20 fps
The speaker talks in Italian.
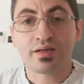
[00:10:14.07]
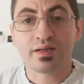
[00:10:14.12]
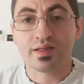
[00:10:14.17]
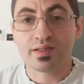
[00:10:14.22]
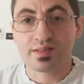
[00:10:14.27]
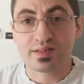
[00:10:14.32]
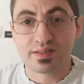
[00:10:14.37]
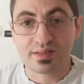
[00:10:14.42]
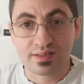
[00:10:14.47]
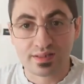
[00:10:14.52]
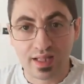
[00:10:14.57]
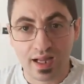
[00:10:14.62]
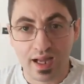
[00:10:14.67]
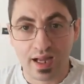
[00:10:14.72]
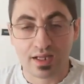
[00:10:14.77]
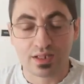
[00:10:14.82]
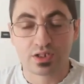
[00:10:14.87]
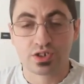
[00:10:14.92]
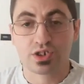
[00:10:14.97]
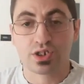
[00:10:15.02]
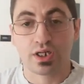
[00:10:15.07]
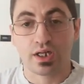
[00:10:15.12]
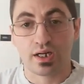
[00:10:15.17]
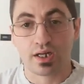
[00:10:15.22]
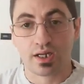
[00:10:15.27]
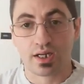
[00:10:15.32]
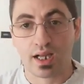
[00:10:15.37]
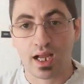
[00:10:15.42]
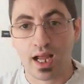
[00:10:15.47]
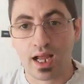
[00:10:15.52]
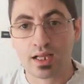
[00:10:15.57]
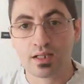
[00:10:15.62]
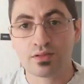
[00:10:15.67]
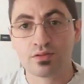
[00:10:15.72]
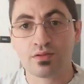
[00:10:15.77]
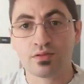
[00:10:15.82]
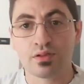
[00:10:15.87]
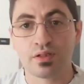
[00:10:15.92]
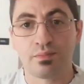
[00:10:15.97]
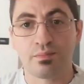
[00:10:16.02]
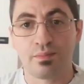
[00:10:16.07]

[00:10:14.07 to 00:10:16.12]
che sta cercando di